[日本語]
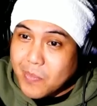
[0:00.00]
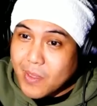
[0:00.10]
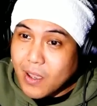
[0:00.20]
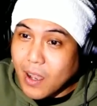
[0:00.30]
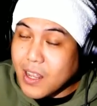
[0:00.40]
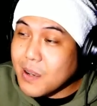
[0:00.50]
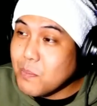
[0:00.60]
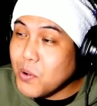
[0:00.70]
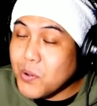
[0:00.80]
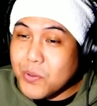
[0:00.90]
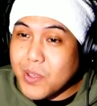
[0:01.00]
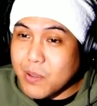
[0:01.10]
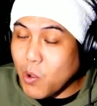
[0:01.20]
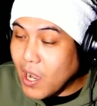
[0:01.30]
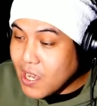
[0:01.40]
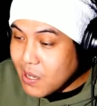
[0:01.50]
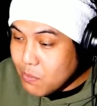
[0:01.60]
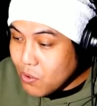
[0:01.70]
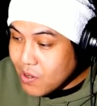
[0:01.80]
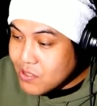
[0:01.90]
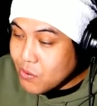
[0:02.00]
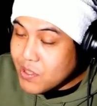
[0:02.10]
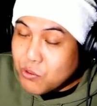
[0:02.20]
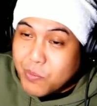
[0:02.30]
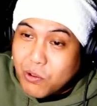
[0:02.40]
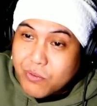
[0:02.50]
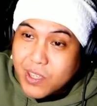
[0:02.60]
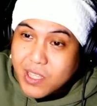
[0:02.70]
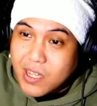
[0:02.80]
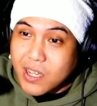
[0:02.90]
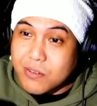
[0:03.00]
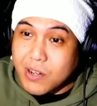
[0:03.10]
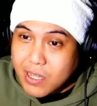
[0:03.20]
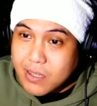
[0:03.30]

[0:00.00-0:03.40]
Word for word: 赤ん坊の中、もう赤ん坊がそこで飛び込んできたんかぐらい